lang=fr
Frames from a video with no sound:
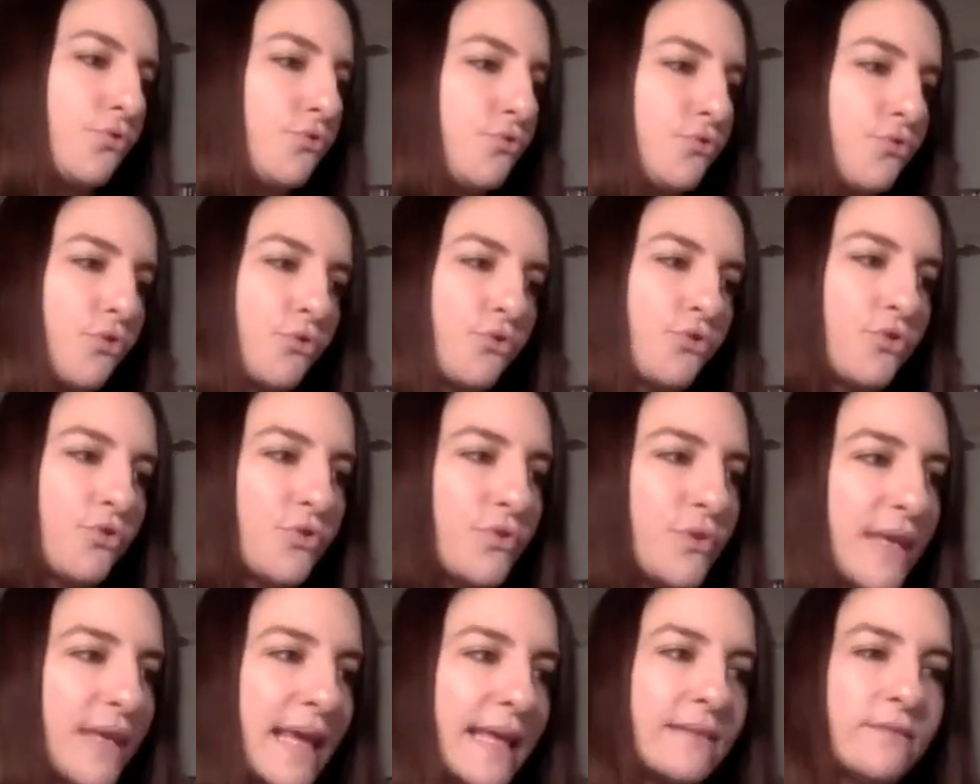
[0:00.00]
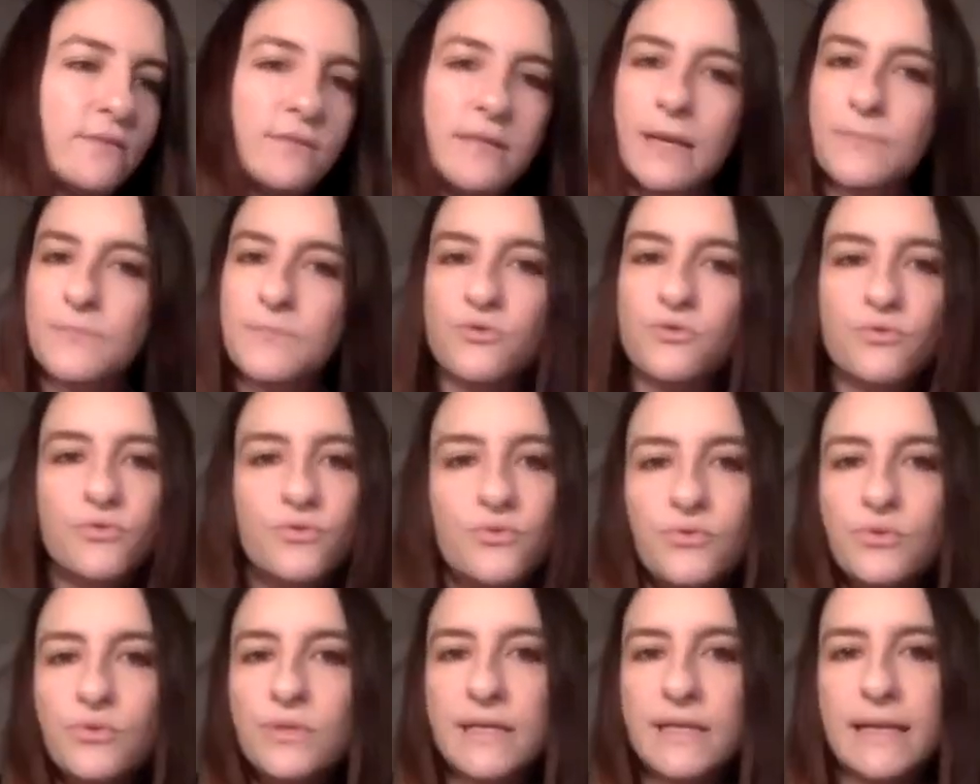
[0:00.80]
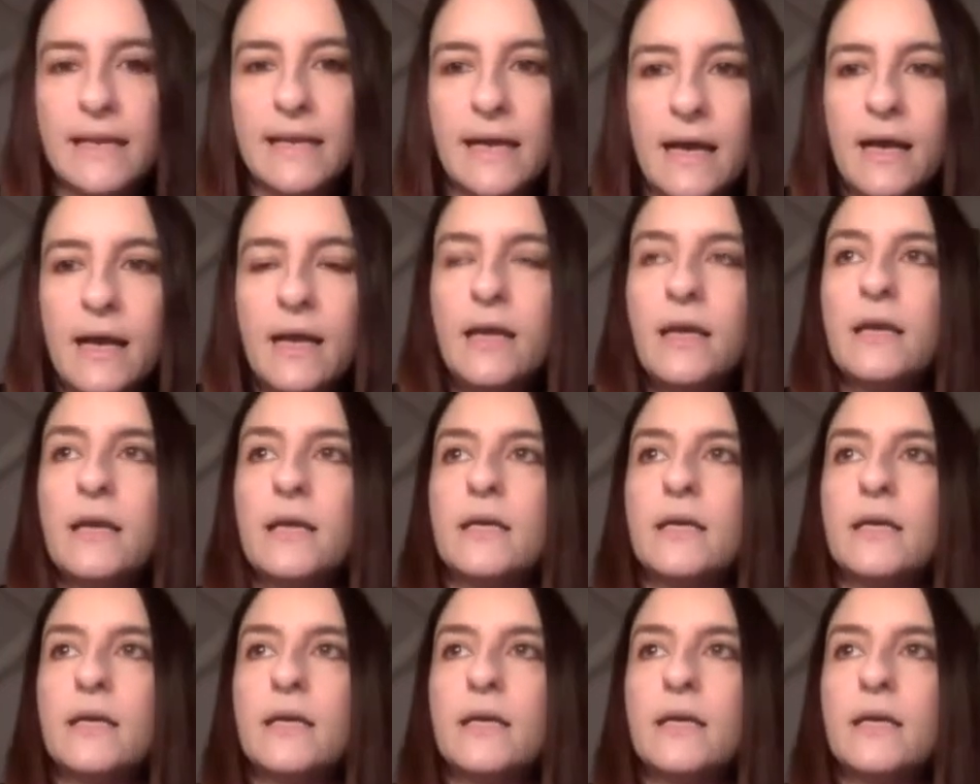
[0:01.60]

dans ce quête d'absolu qu'elle mm. a.